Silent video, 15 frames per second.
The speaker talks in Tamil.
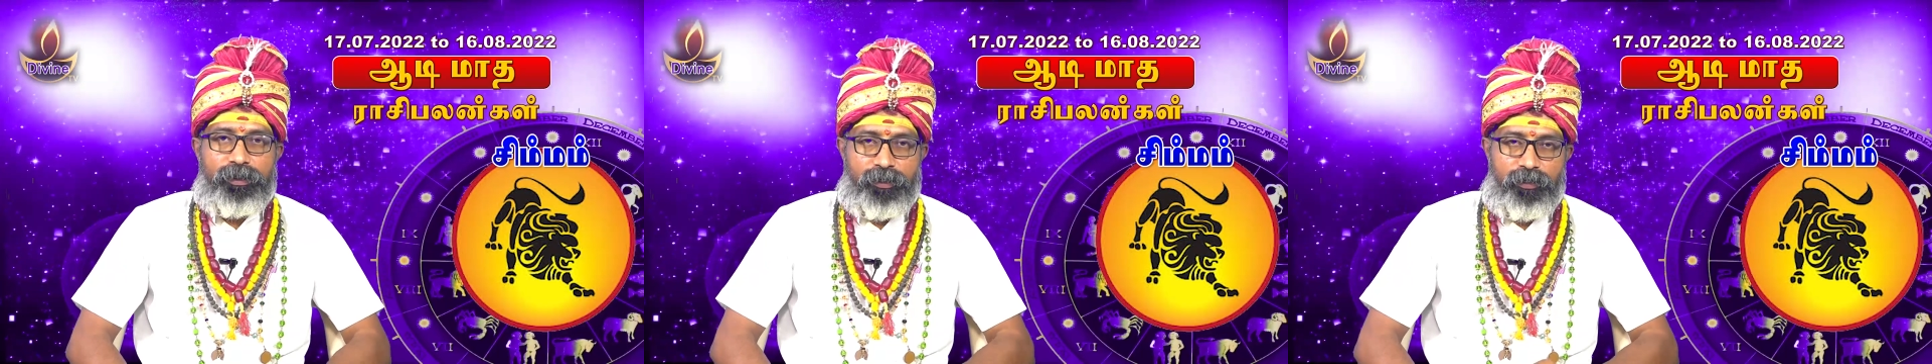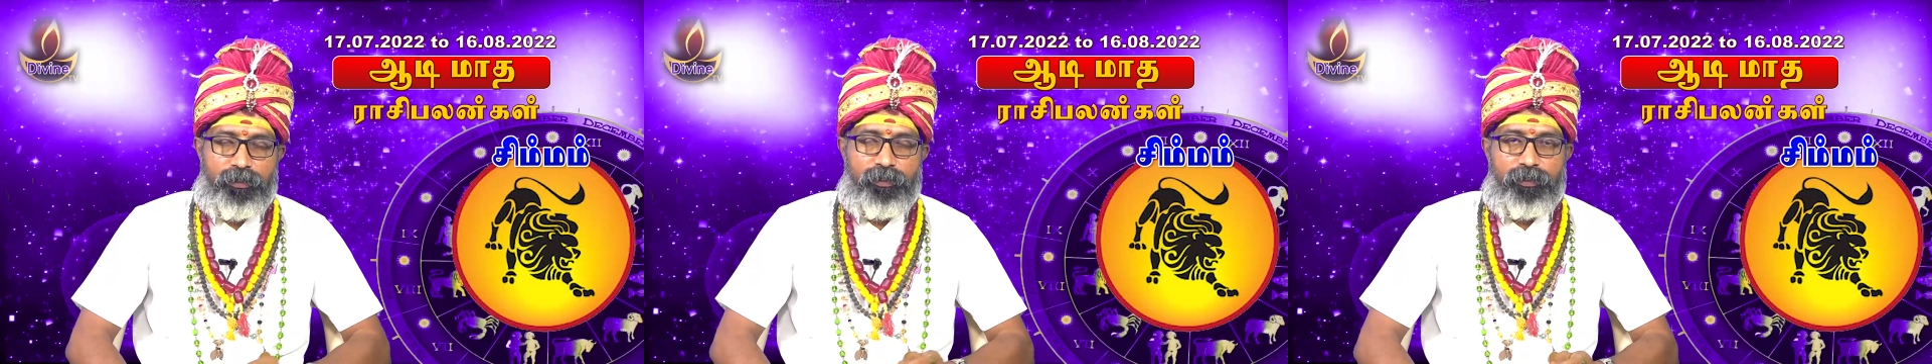
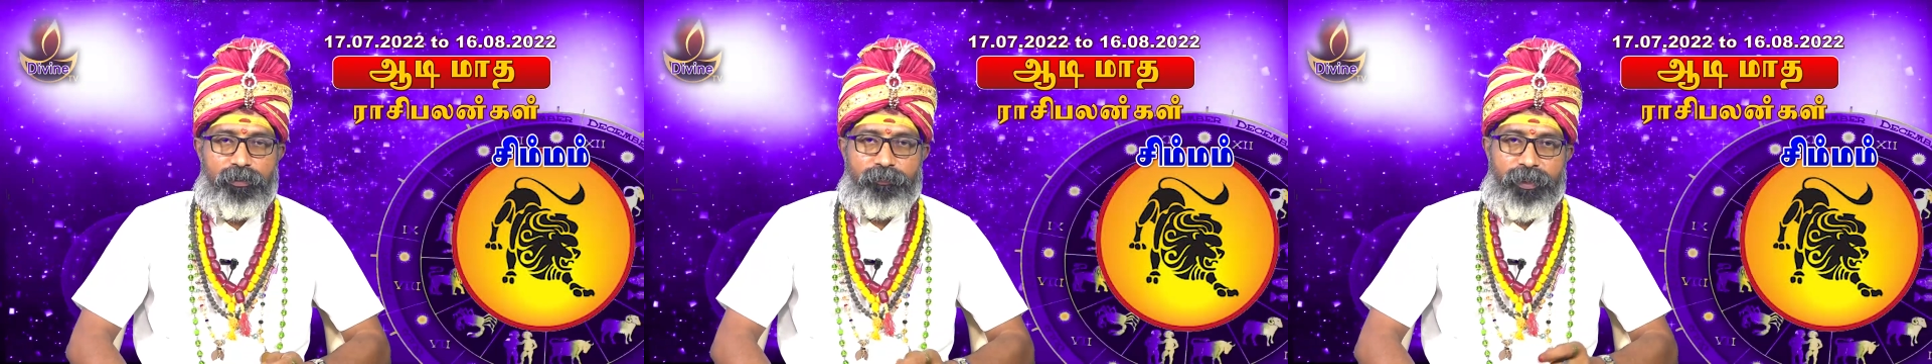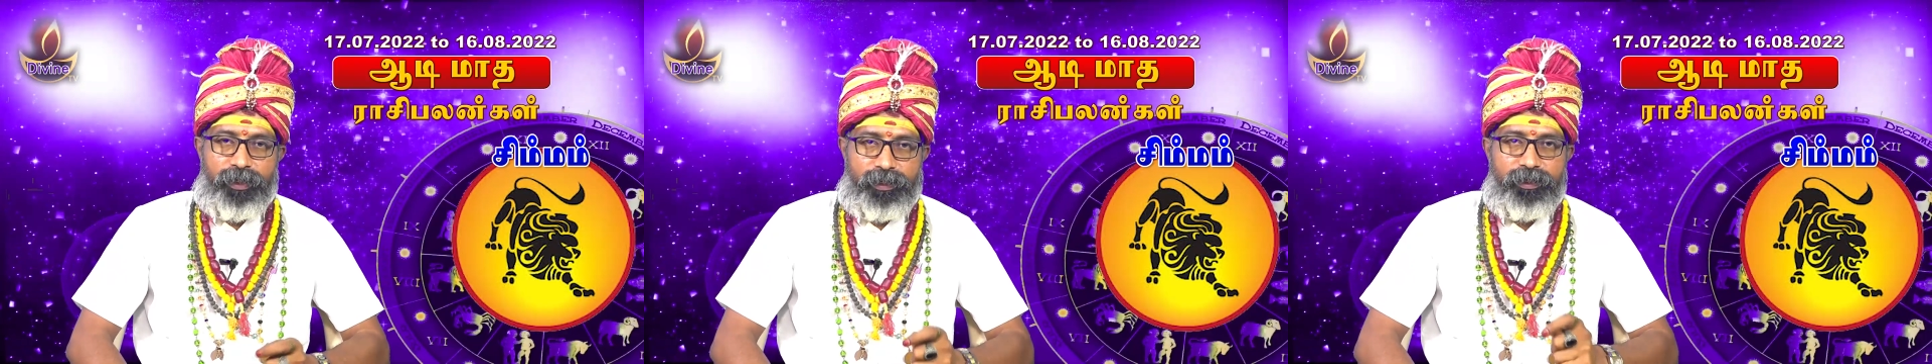அதாவது
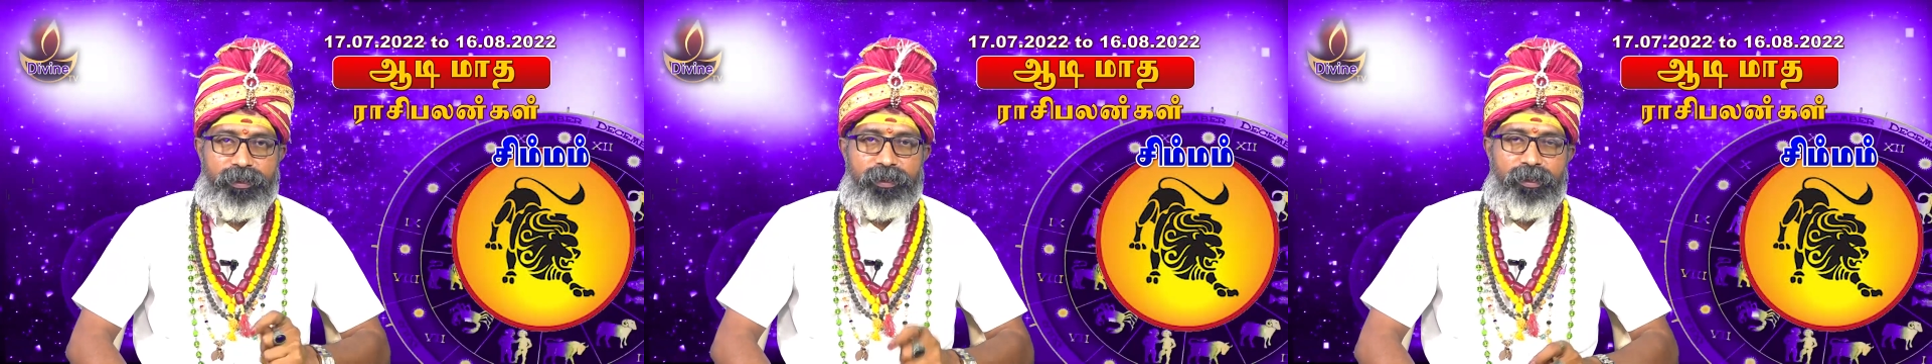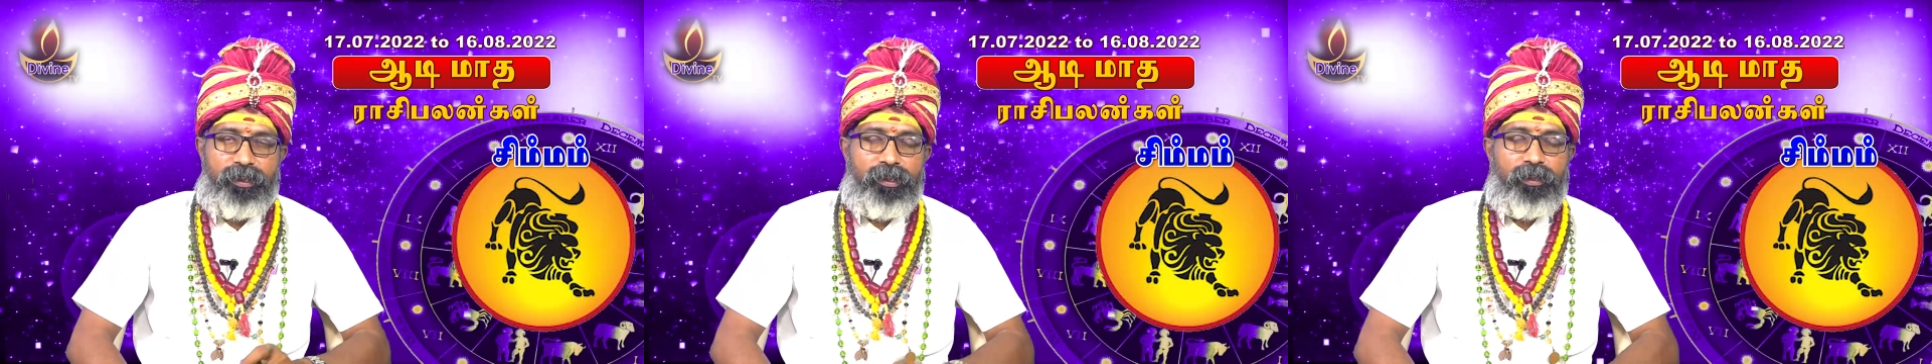அந்த
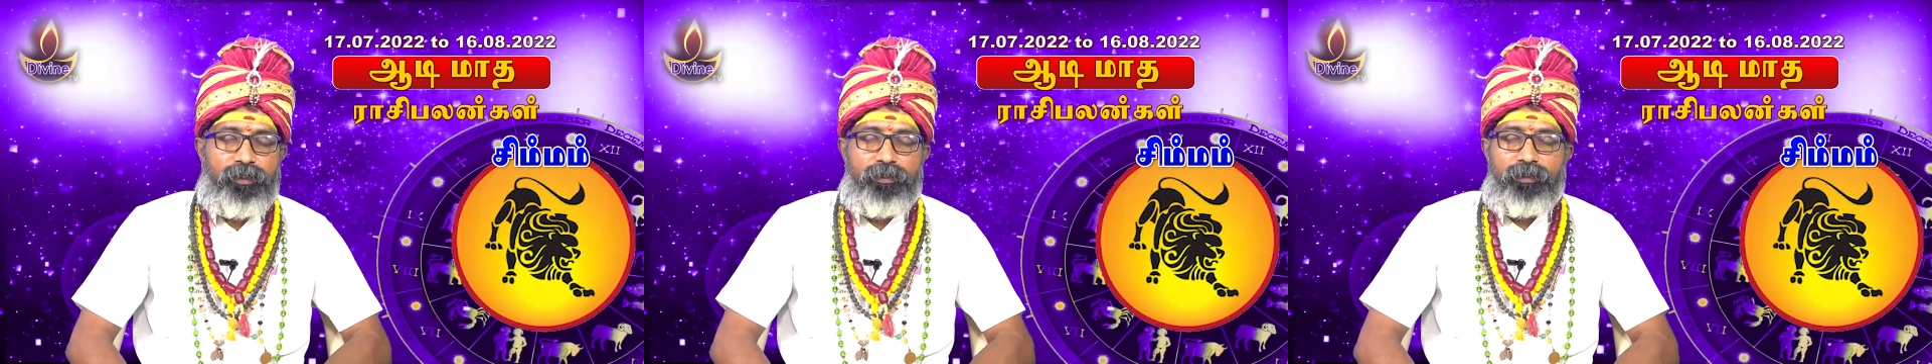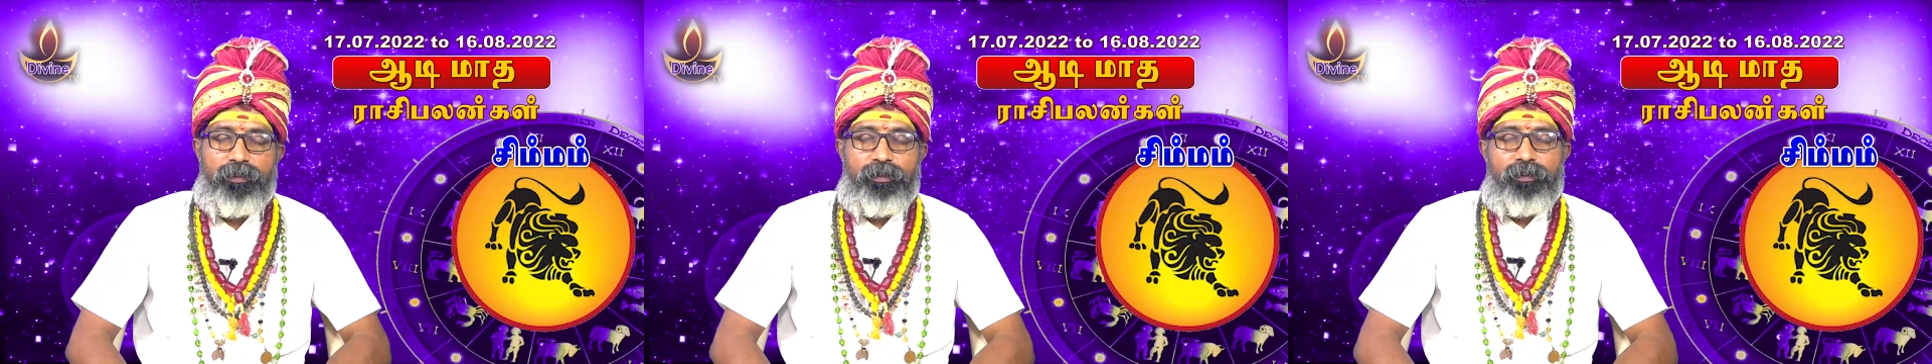வேக்காண்ட் இருந்தால்